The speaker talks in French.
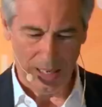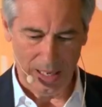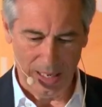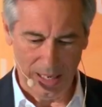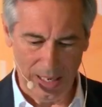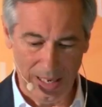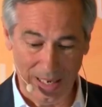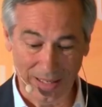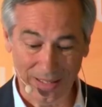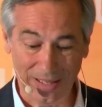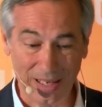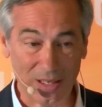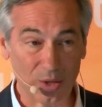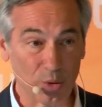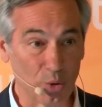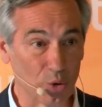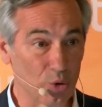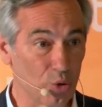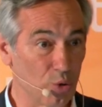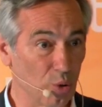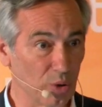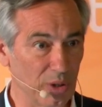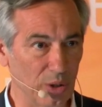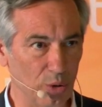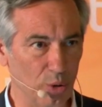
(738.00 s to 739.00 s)
et la
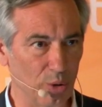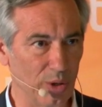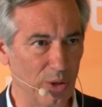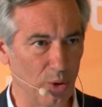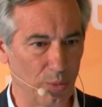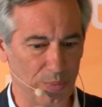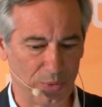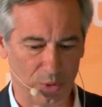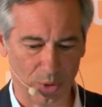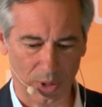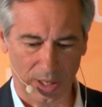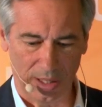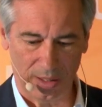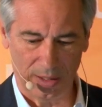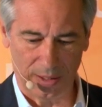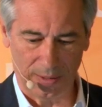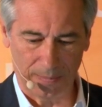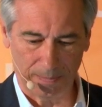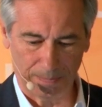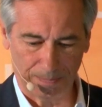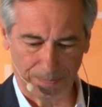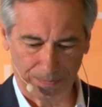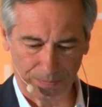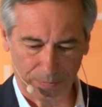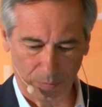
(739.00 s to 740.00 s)
destruction des données obsolètes.
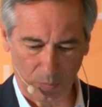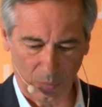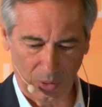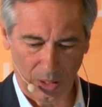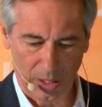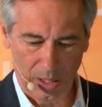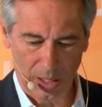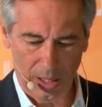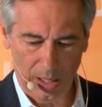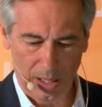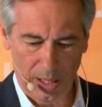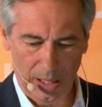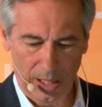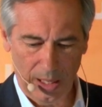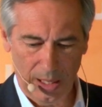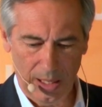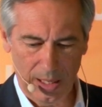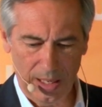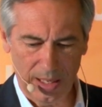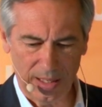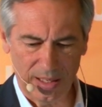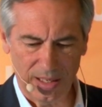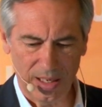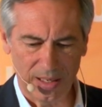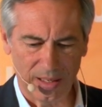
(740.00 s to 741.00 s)
Il
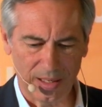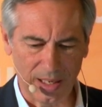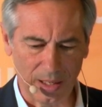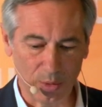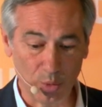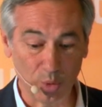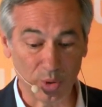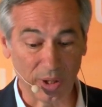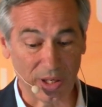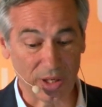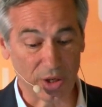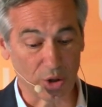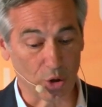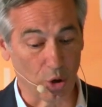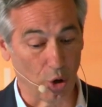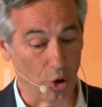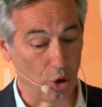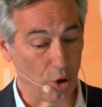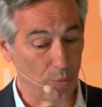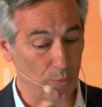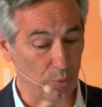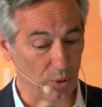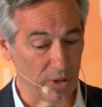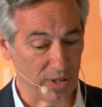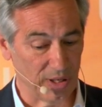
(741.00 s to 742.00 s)
existe un
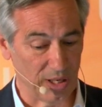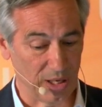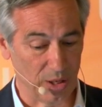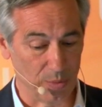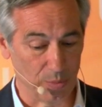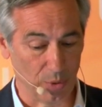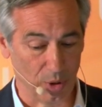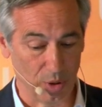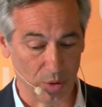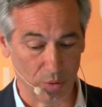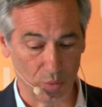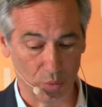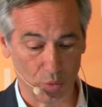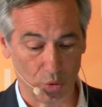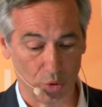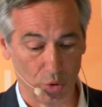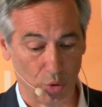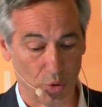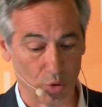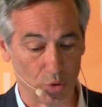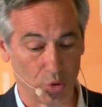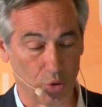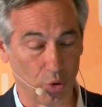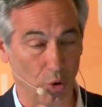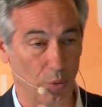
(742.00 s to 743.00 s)
Nutri-Score pour les aliments. Nous aurons
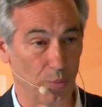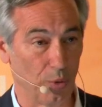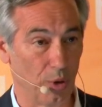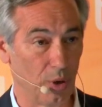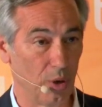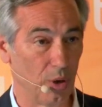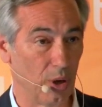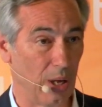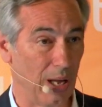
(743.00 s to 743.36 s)
sûrement